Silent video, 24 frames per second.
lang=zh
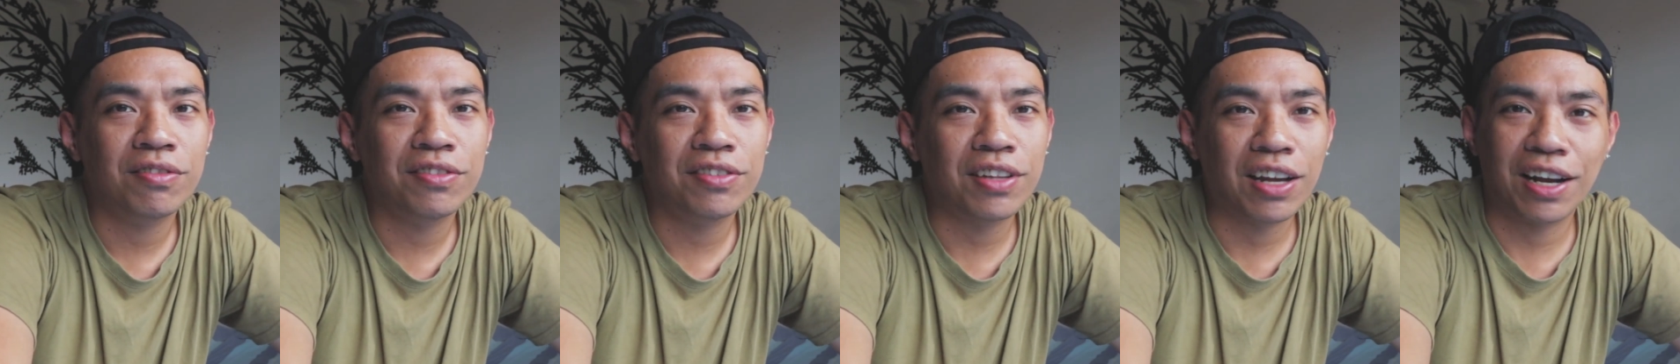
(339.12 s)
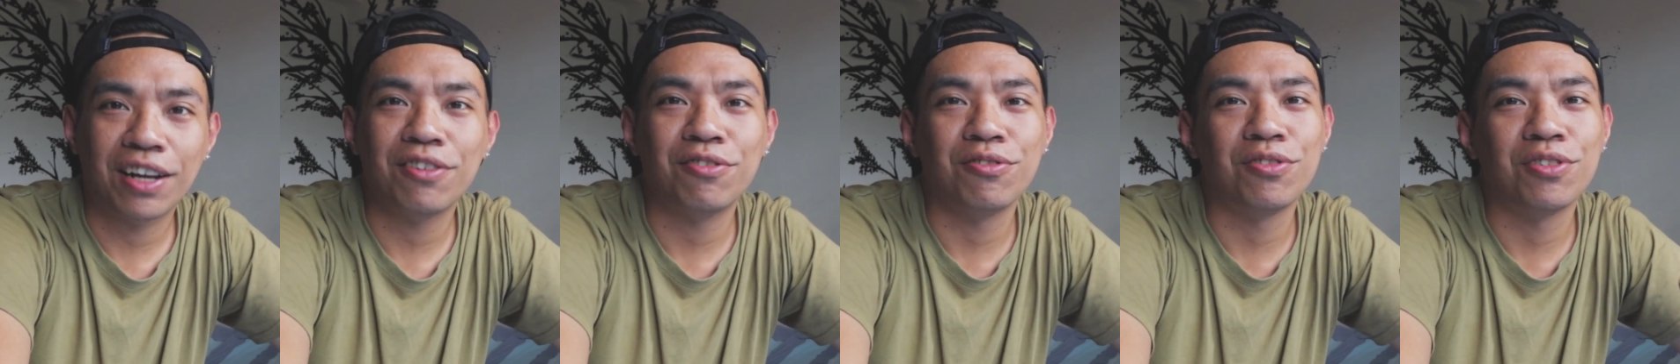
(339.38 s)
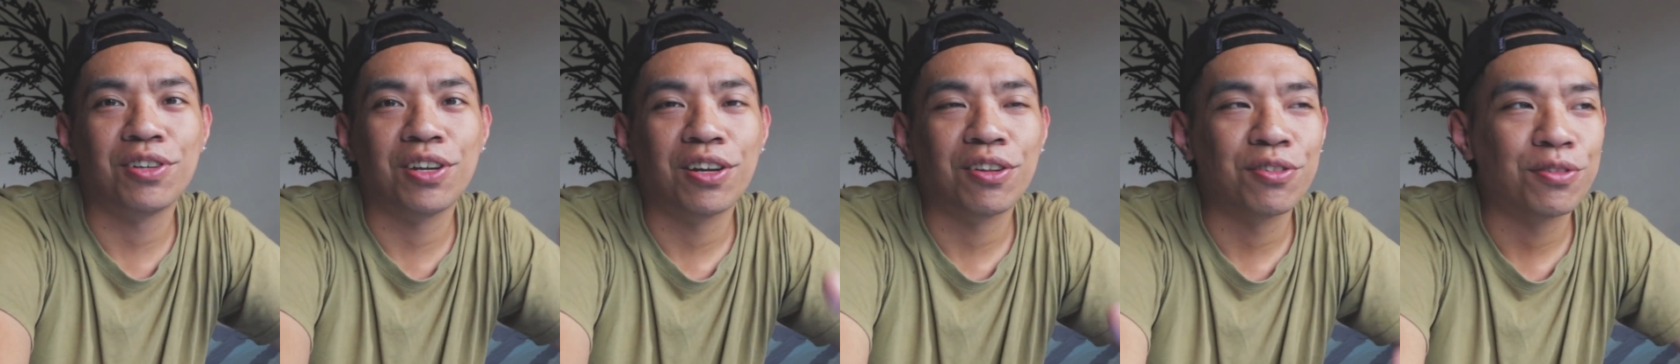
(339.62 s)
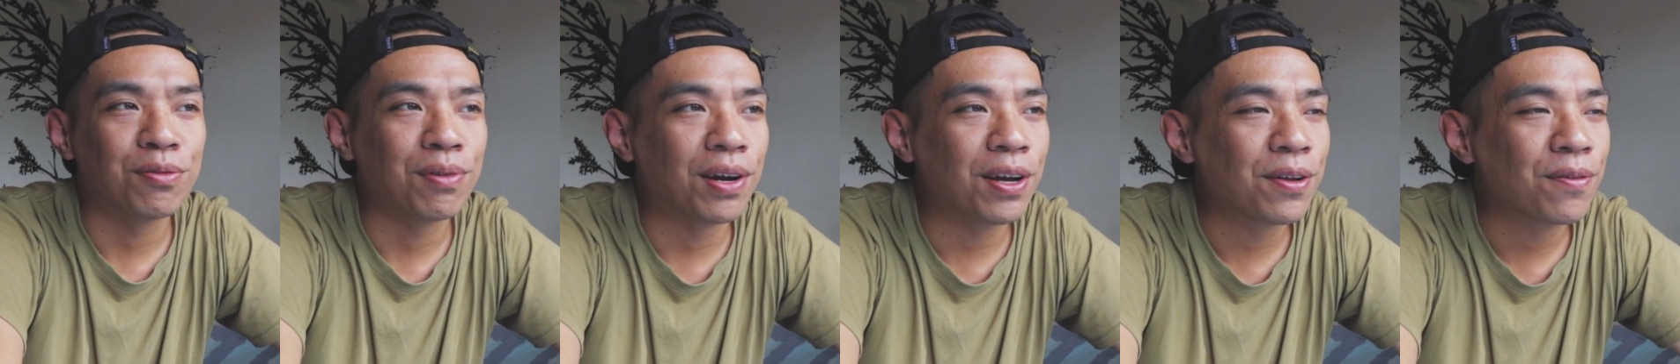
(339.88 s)
大概就这个
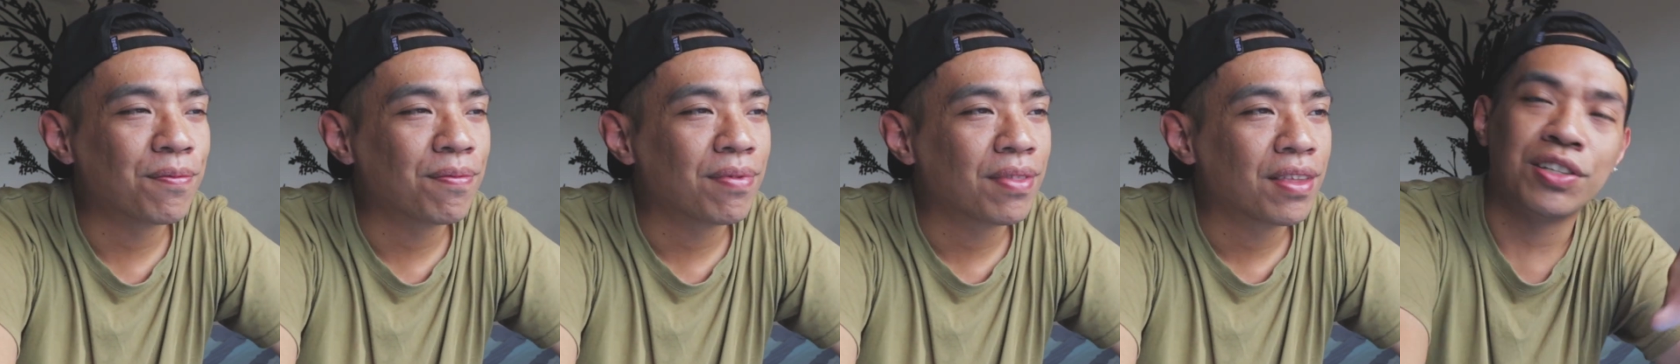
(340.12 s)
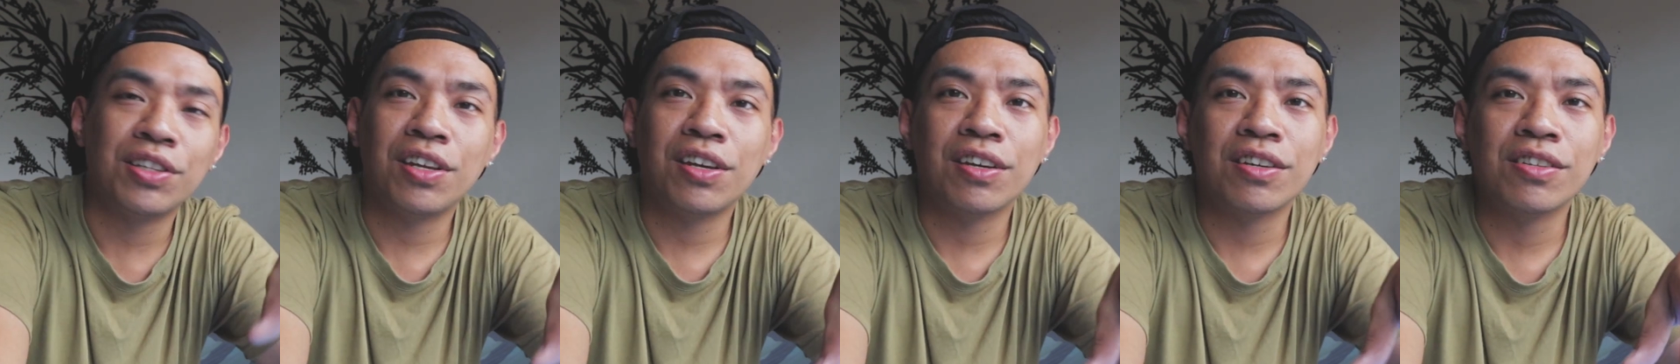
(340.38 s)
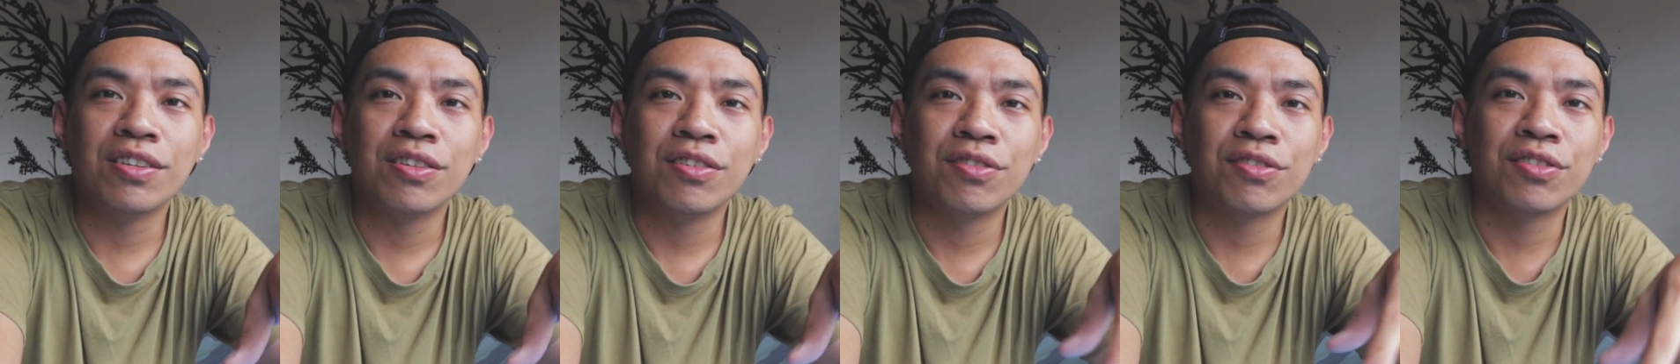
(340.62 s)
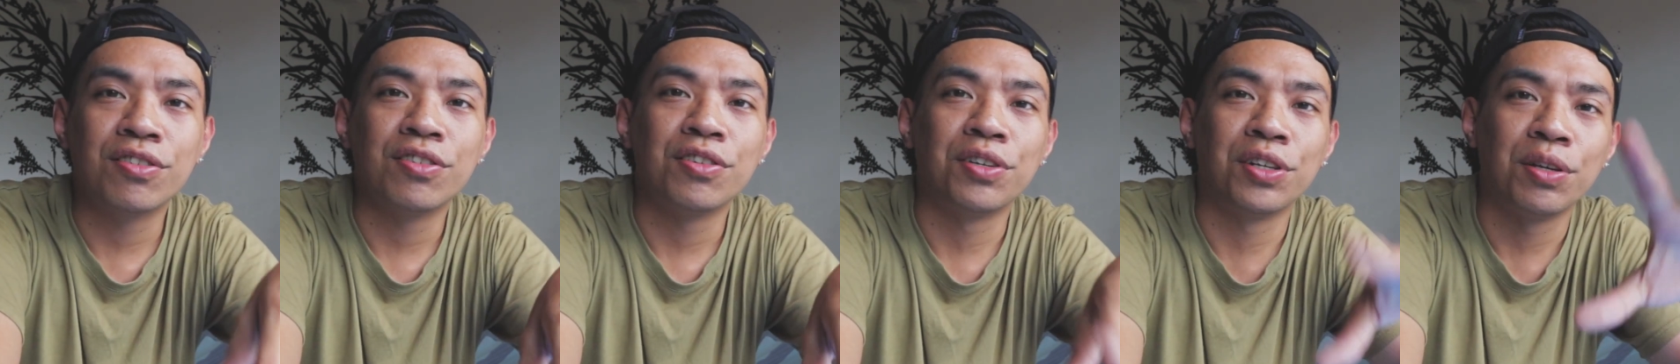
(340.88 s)
样子吧。今天
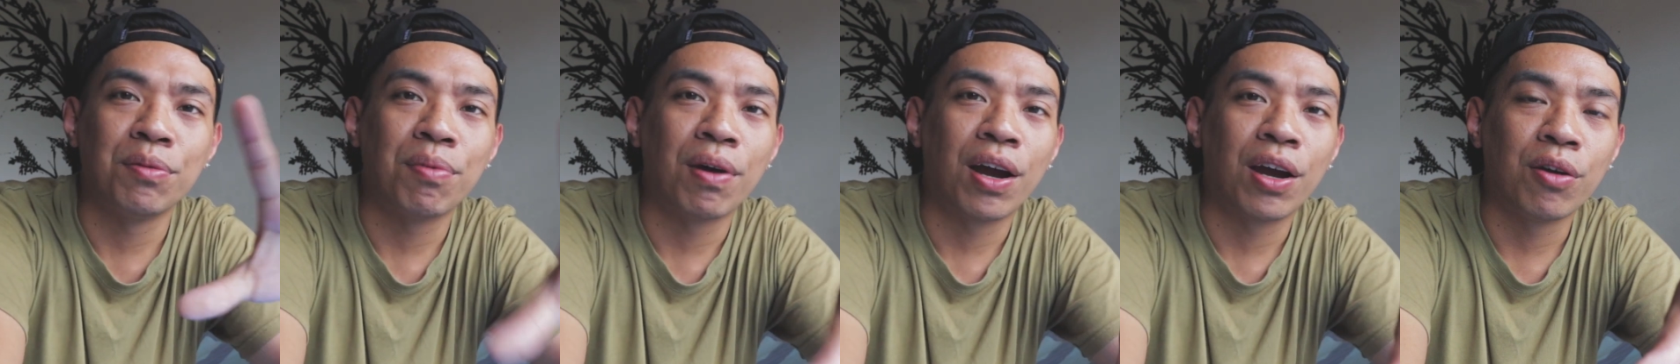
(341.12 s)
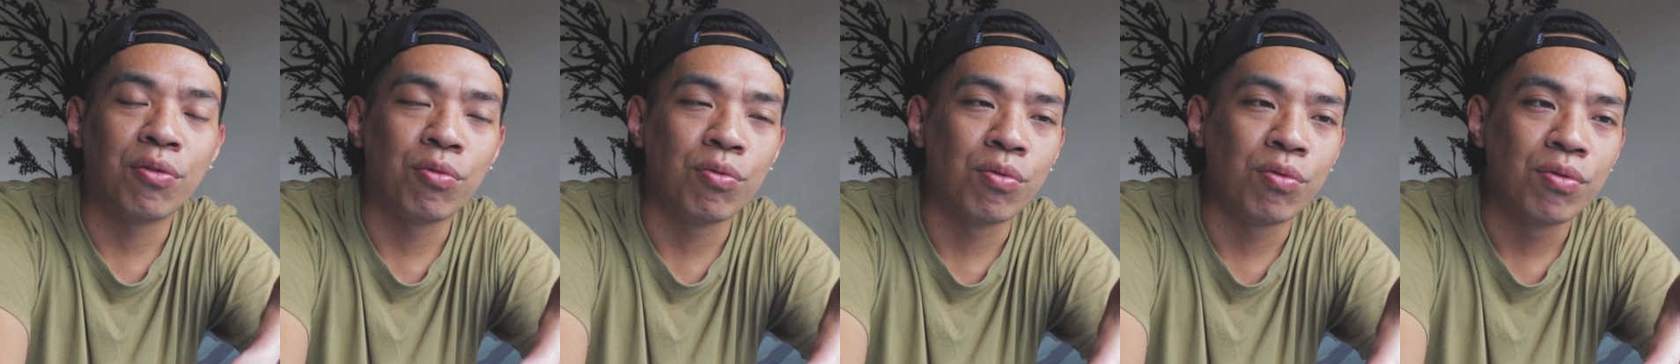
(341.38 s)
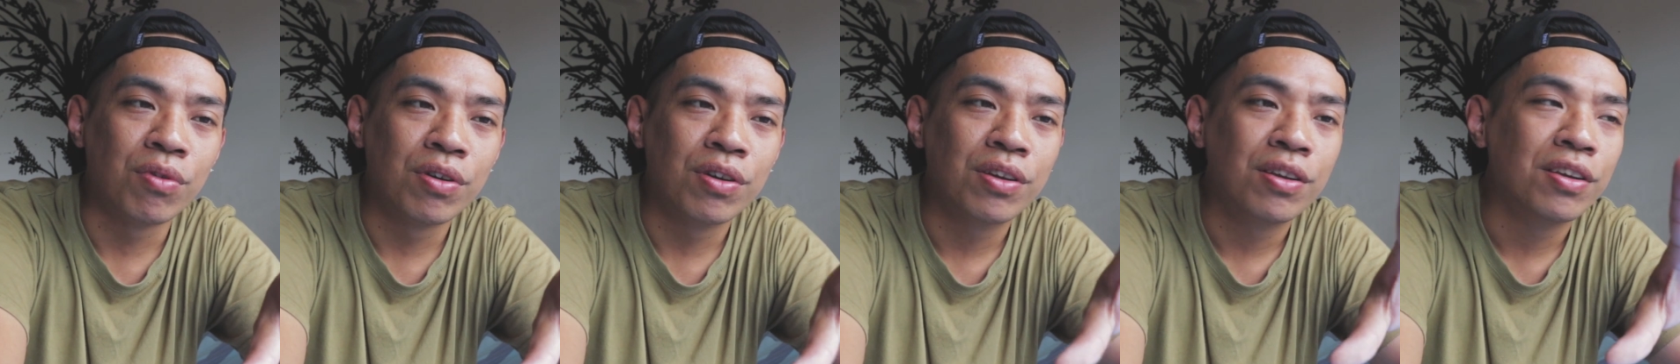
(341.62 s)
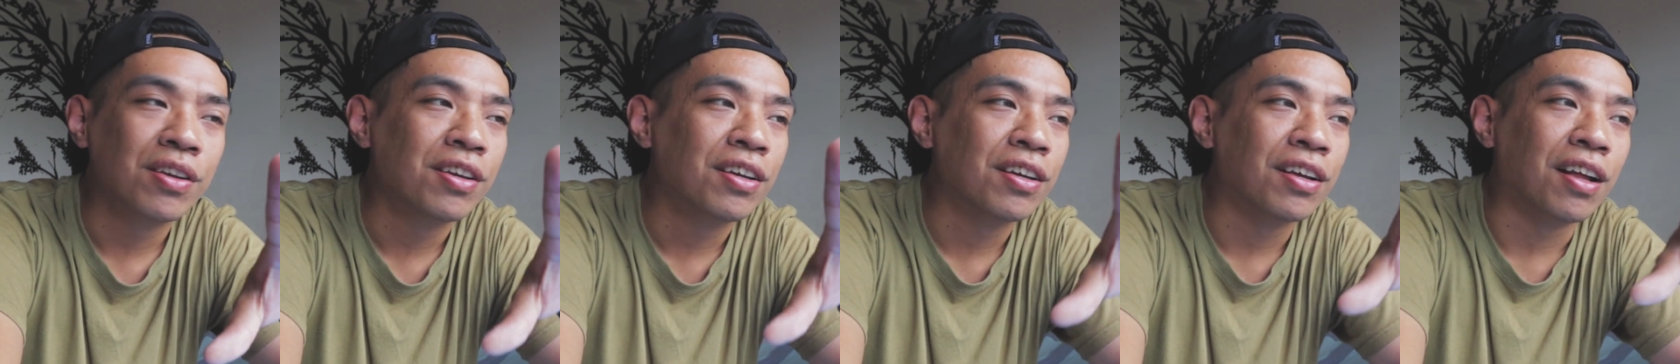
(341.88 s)
是礼拜五。